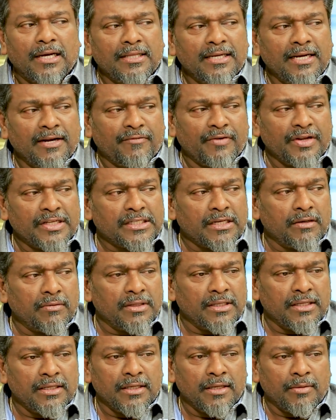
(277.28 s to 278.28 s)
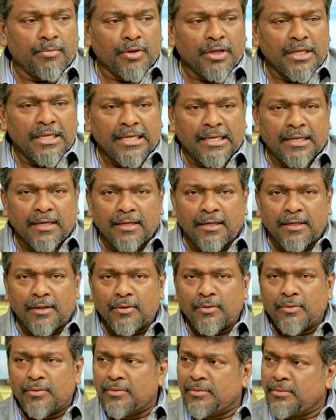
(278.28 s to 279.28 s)
அது நெட்ஃப்ளிக்ஸில் வந்ததுக்கப்புறம் இங்கே
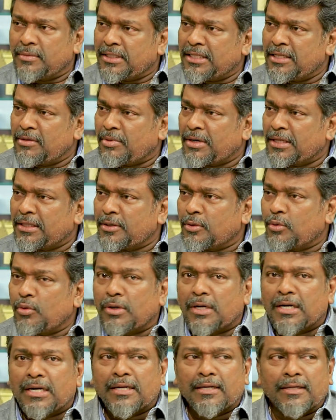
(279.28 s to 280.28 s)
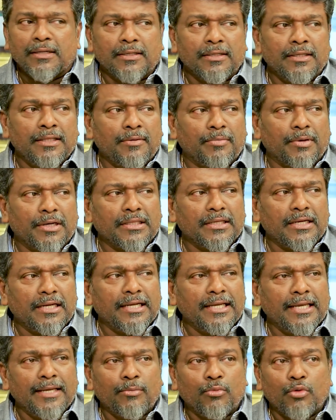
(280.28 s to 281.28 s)
எல்லோரும் அந்த படத்தை கொண்டாடினாங்க இந்த படத்தை
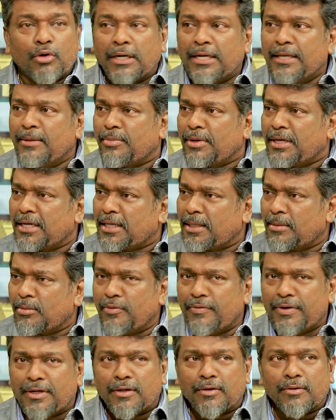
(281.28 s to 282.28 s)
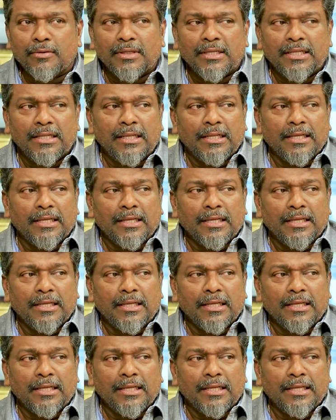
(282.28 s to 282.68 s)
நாங்கள் ஏன் முன்னாடியே பார்க்காம விட்டுட்டோம்